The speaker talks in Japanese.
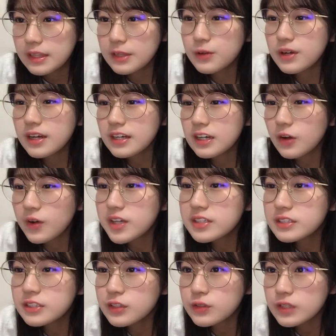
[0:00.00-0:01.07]
色が可
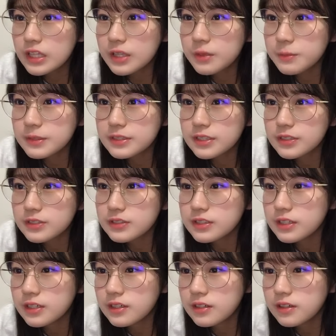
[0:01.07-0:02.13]
愛いんだよねめちゃく
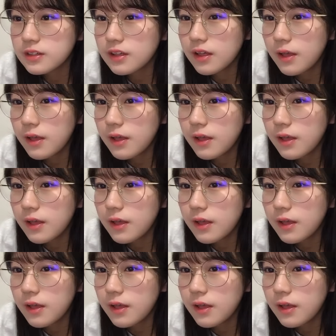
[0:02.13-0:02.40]
ちゃ。